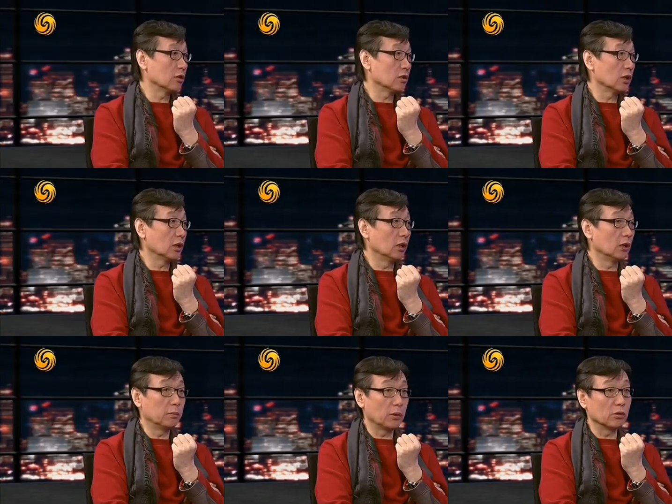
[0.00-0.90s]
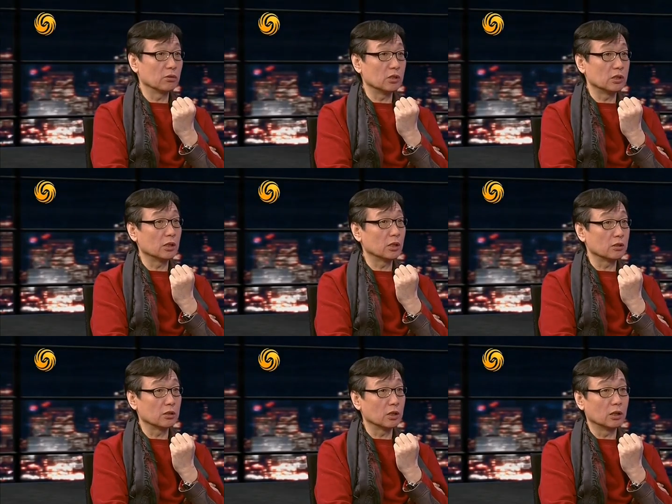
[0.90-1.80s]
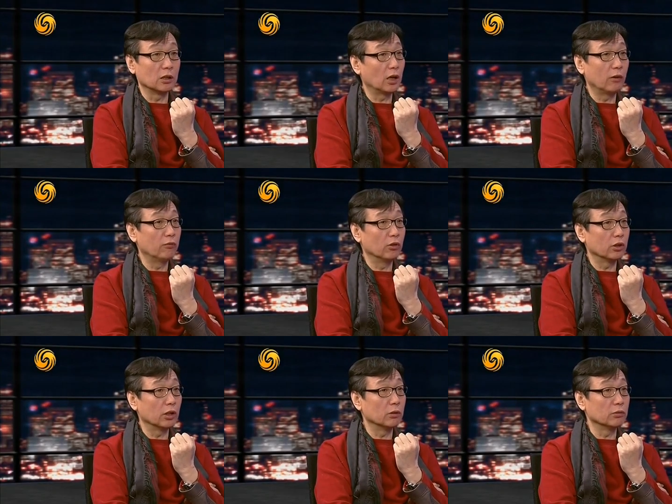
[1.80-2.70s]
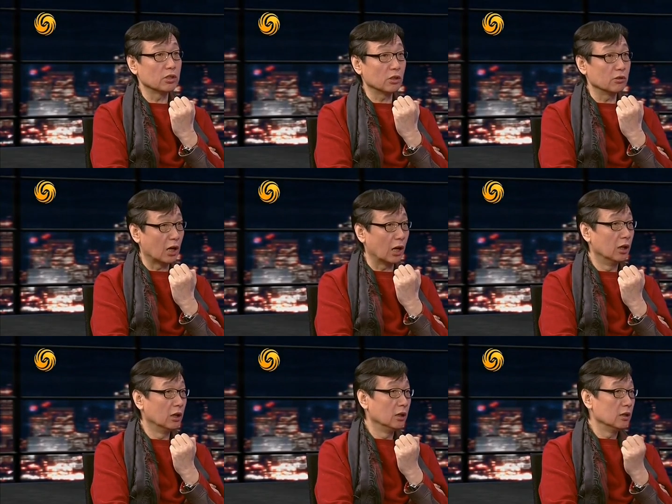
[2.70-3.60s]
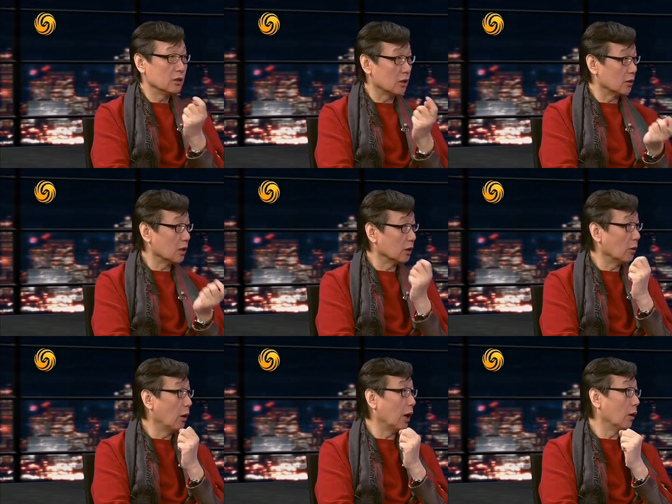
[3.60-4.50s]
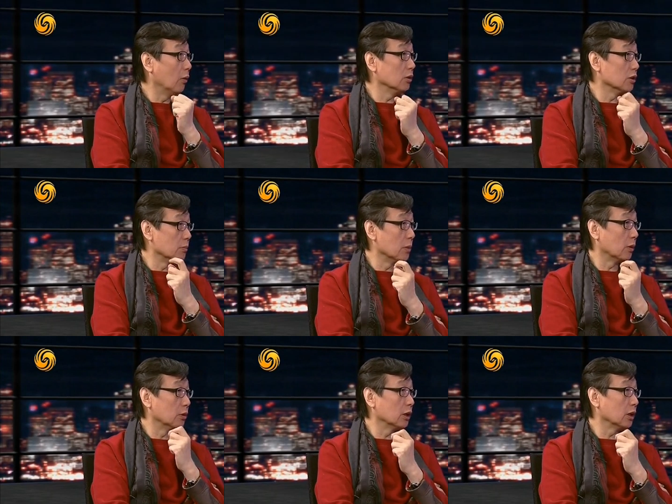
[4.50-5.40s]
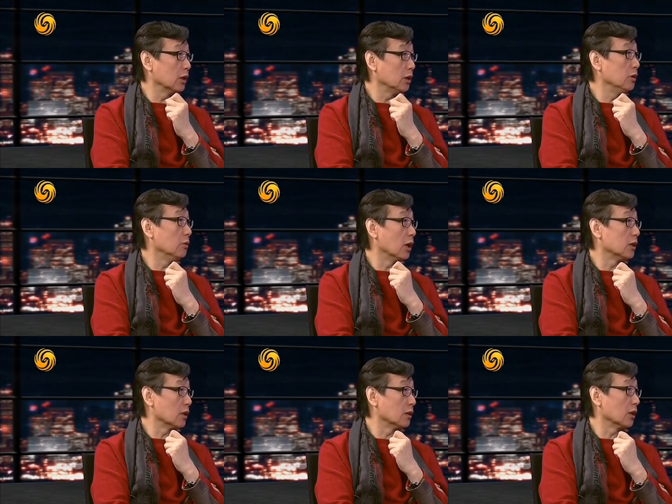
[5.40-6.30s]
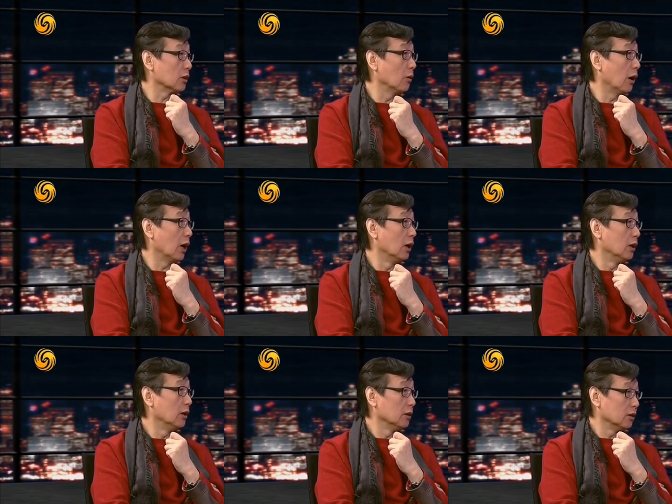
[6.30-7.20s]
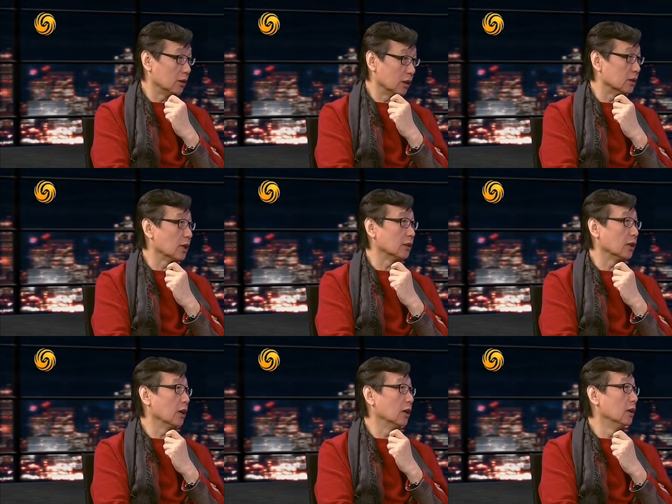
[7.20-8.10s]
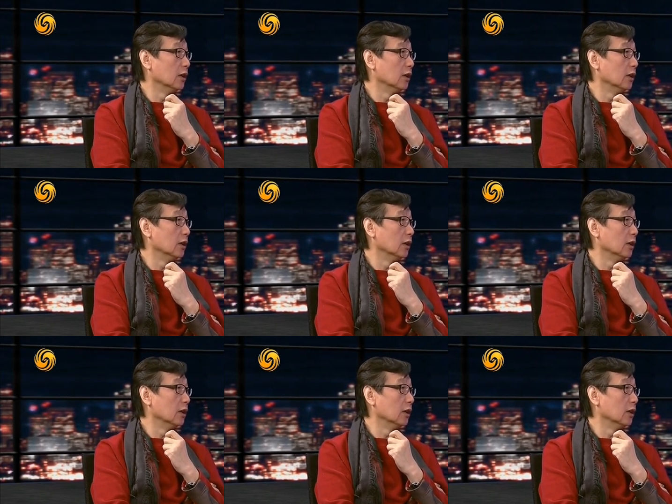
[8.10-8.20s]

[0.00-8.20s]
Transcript: 是一个，比方说你现在是一个哈佛、耶鲁的校长，嗯，讲这样的话，或者是美国的一个议员讲这样的话，也挺惨的了。